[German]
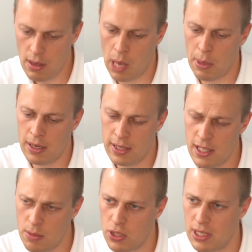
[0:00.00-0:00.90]
Ja, bei
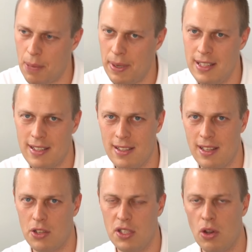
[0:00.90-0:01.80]
Latissimus und Trapez sind es
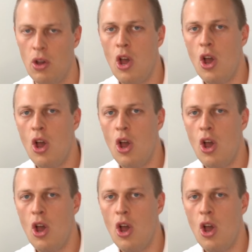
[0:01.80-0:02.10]
ja diese